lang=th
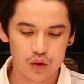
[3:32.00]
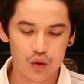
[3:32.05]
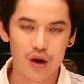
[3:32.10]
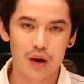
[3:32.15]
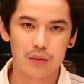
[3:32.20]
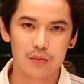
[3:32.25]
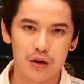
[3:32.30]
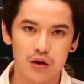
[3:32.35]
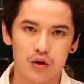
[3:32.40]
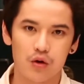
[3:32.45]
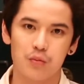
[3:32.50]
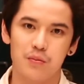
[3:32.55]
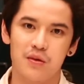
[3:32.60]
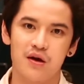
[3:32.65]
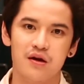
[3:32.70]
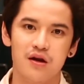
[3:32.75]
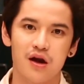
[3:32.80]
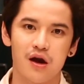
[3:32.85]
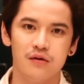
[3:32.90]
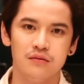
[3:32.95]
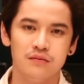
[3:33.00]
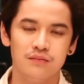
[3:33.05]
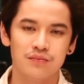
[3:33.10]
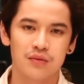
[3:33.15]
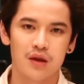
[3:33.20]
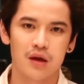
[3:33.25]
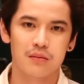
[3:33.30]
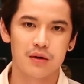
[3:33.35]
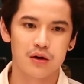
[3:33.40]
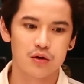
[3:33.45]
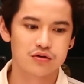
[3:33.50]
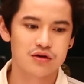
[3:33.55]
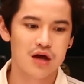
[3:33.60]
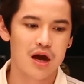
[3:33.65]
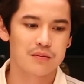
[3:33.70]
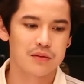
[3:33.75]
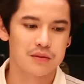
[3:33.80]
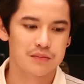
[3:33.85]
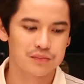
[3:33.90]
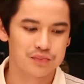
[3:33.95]
ด้วยความเผ็ดของพริกเนี่ยทำให้รส
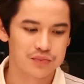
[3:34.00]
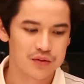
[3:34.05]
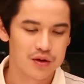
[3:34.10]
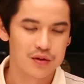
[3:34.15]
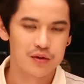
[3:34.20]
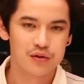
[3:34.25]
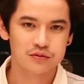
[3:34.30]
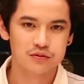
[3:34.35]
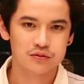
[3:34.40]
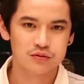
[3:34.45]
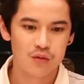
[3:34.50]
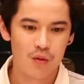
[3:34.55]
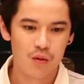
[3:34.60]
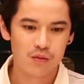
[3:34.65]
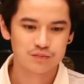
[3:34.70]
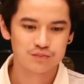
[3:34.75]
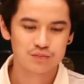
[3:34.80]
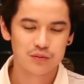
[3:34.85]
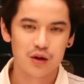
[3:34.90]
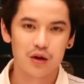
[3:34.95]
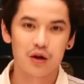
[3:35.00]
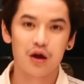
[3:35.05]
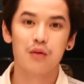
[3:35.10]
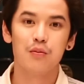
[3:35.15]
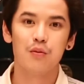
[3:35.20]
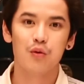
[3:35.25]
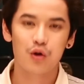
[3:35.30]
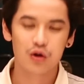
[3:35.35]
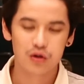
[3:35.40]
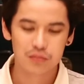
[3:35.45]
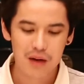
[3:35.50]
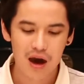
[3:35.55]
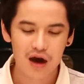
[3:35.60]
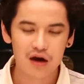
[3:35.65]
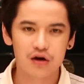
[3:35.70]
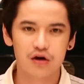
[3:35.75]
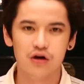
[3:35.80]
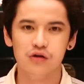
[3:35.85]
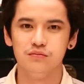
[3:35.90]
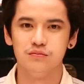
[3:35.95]
ชาติมันเข้มข้นมาก
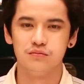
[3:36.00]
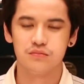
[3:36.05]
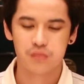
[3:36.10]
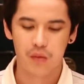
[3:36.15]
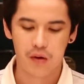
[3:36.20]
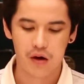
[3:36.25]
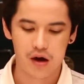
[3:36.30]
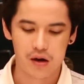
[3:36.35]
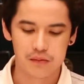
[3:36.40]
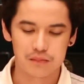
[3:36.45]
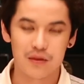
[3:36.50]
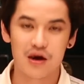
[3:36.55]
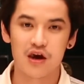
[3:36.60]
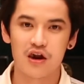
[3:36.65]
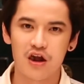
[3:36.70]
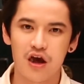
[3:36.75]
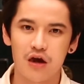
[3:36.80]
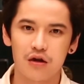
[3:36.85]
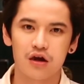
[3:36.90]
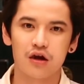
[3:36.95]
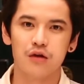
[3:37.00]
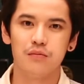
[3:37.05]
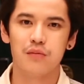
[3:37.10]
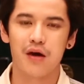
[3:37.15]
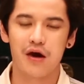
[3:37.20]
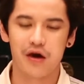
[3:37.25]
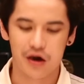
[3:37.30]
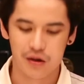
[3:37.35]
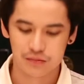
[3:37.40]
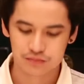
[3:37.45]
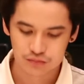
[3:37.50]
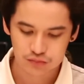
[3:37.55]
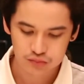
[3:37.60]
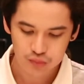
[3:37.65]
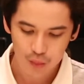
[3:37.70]
ขึ้นนะครับไม่เลี่ยนเกินไปครับ